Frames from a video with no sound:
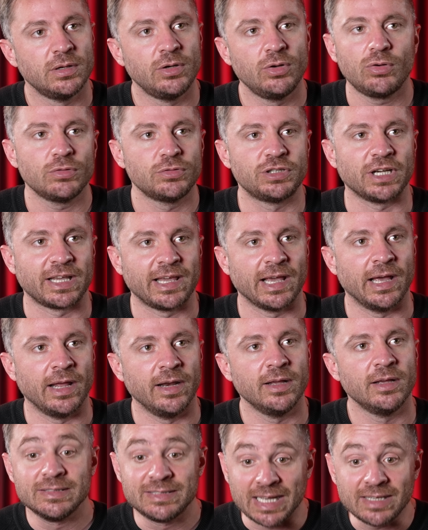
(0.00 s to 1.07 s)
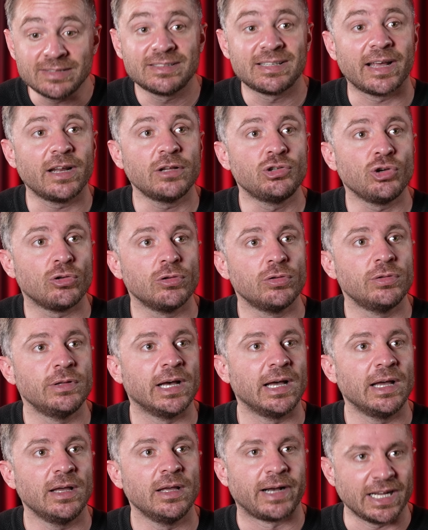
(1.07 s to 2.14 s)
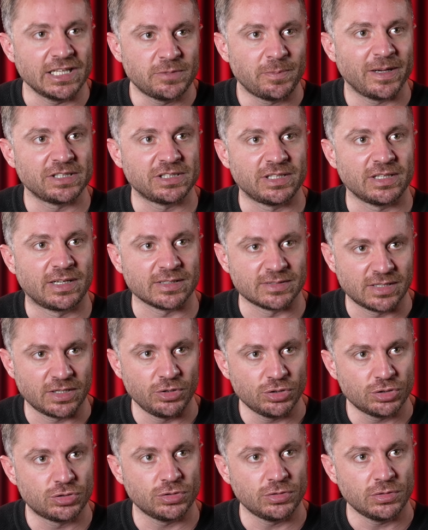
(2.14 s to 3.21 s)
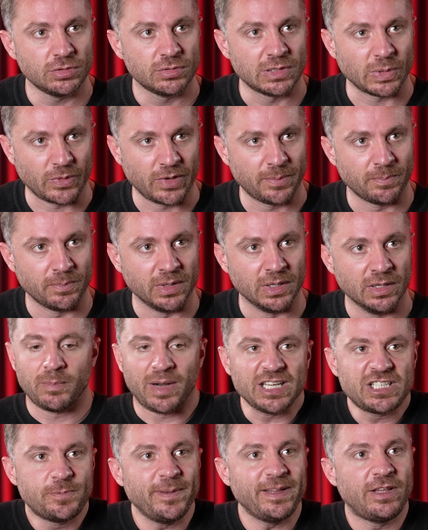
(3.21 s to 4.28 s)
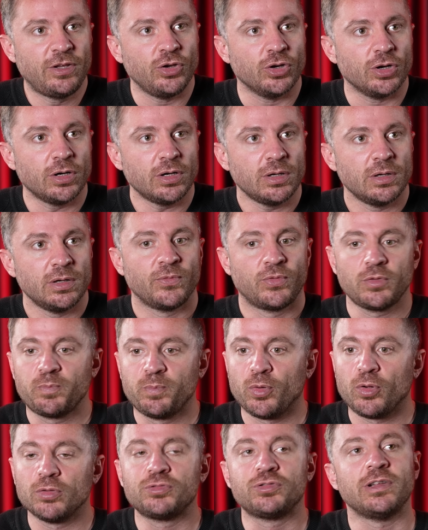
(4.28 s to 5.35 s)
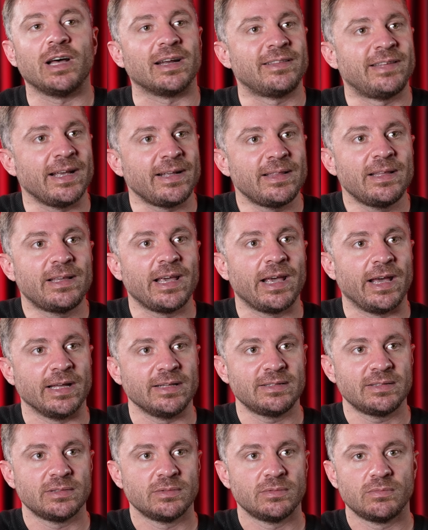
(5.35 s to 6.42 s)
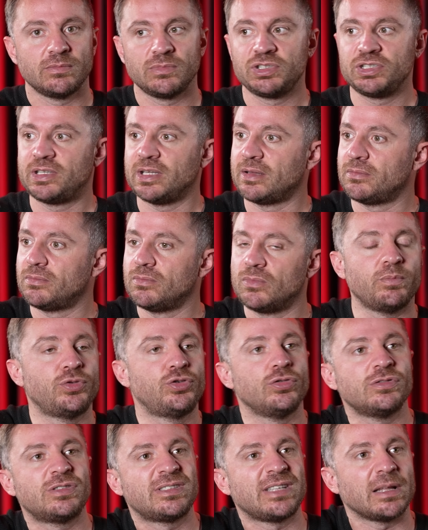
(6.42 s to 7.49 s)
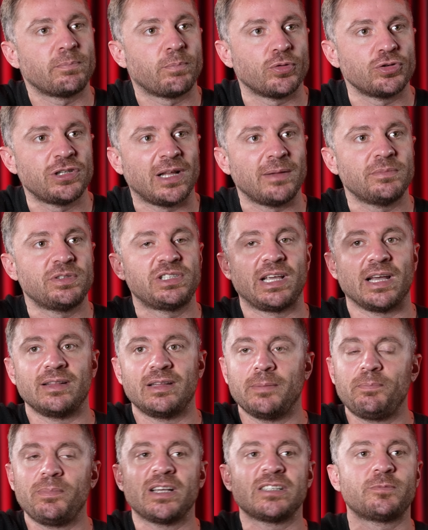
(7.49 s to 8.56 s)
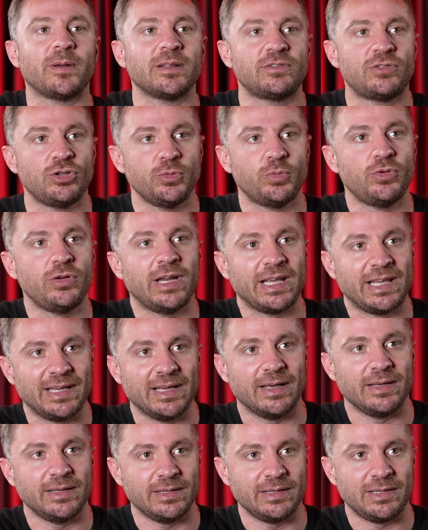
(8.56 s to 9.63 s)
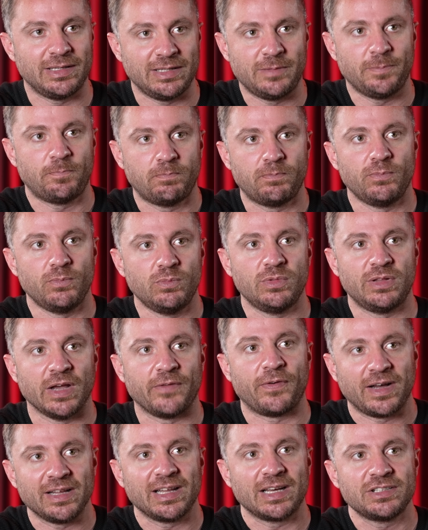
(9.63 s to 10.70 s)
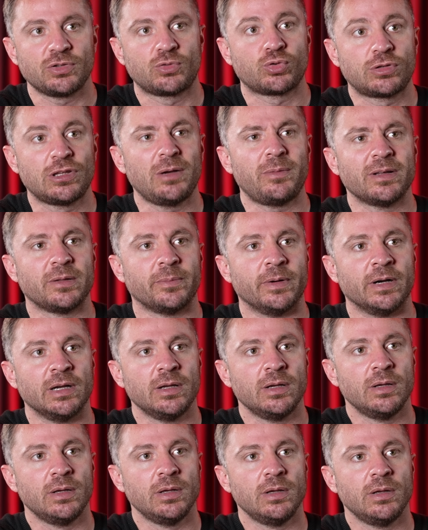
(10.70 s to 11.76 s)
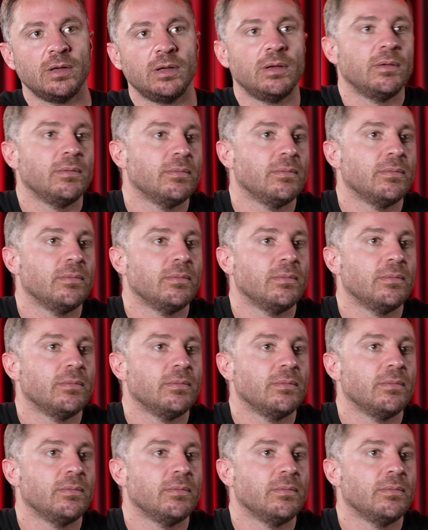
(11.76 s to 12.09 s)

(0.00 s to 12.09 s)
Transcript: Ne olacak yani? Sen Saracoğlu'nda kaç maçtır kazanıyorsun tamam mı? Maç bitiyor. Futbolcular, teknik heyet işte bütün stat boşalmışken deplasman tribününe gidip defalarca kutlamadı mı? Evet.